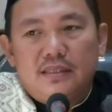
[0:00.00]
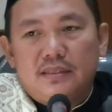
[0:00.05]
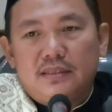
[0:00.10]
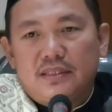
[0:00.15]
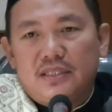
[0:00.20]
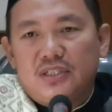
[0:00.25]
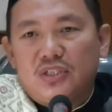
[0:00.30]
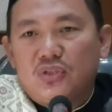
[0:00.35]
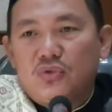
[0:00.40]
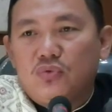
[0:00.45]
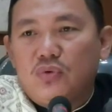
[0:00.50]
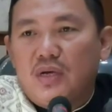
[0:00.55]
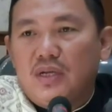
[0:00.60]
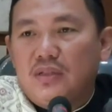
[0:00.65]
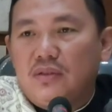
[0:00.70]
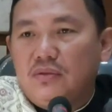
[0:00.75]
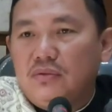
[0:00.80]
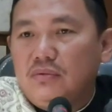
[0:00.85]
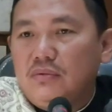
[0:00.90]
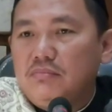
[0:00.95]

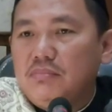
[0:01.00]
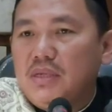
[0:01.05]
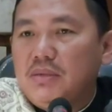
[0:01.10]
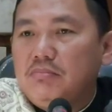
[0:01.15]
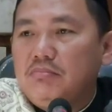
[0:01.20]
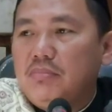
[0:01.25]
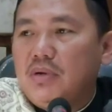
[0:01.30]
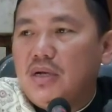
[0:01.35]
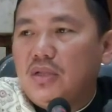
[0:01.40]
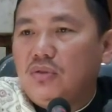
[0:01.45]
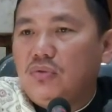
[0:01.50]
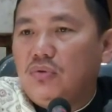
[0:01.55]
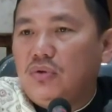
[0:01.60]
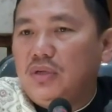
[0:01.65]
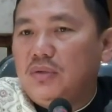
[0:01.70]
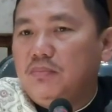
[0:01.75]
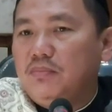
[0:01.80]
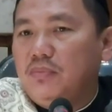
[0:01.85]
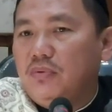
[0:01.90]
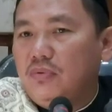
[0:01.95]
sesuatu mimma
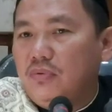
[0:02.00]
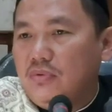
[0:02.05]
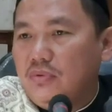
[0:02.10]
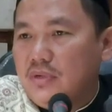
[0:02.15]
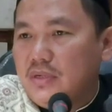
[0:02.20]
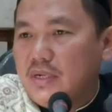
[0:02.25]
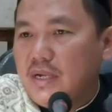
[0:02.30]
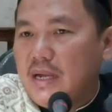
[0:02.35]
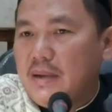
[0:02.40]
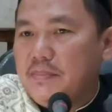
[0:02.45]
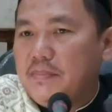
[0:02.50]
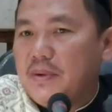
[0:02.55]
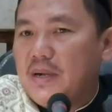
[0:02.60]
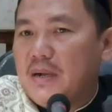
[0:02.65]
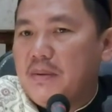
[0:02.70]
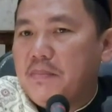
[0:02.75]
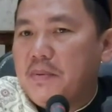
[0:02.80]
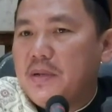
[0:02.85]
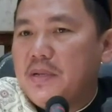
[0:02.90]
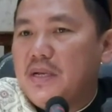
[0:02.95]
tuhibbun
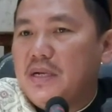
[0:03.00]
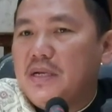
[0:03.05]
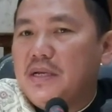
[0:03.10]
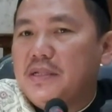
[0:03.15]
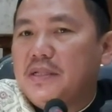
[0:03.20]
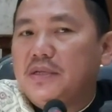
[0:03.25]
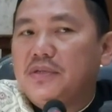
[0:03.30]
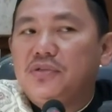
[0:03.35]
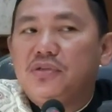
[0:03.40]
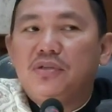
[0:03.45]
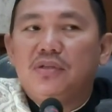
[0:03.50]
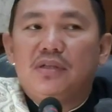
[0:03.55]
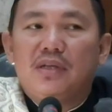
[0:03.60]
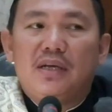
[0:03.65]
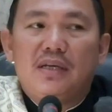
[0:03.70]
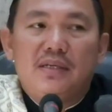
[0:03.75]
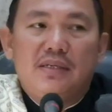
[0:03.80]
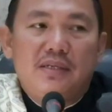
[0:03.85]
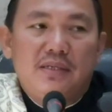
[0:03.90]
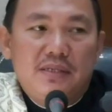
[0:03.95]
apa-apa yang kita
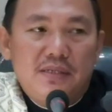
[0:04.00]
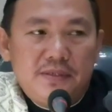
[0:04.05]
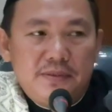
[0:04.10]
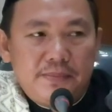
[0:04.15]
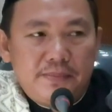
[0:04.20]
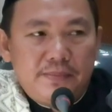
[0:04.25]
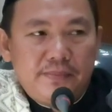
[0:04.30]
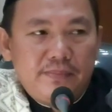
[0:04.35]
cintai